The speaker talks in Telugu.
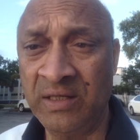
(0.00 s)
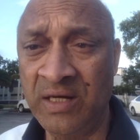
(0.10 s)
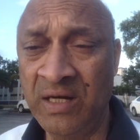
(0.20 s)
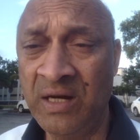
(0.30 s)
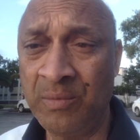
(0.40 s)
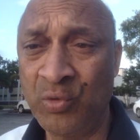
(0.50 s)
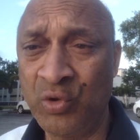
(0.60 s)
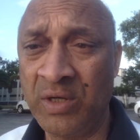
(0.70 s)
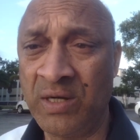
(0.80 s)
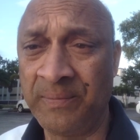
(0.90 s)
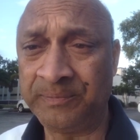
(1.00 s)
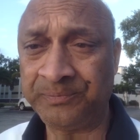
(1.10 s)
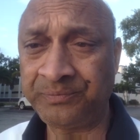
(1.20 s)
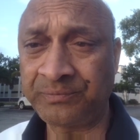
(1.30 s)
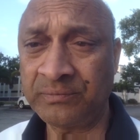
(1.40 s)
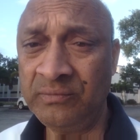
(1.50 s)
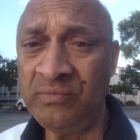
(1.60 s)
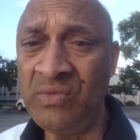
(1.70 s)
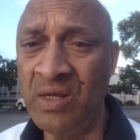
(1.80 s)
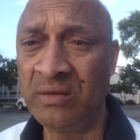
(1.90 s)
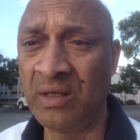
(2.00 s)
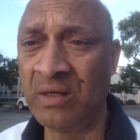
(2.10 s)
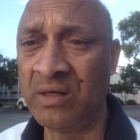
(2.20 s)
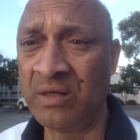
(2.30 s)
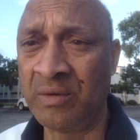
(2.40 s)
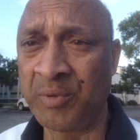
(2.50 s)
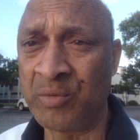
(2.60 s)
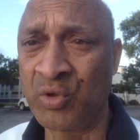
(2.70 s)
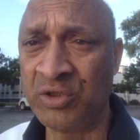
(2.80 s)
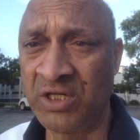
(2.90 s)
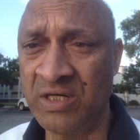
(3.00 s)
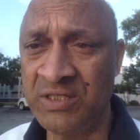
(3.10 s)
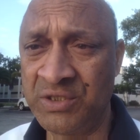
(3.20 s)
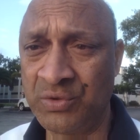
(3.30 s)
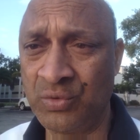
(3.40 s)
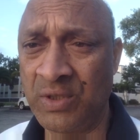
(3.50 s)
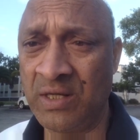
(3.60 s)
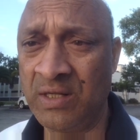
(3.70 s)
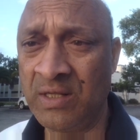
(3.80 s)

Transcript: నిన్న మొన్న తెలంగాణ ప్రముఖ జర్నలిస్ట్ కూడా